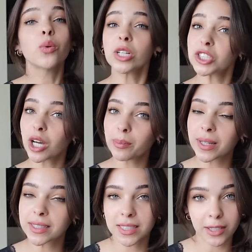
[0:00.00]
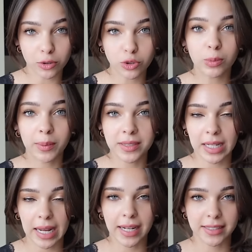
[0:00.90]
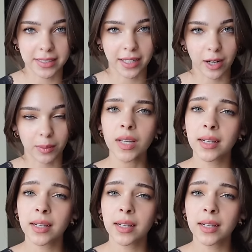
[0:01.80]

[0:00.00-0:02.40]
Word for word: وكل شيء ابديت ليوتيوب بينزل على انستغرام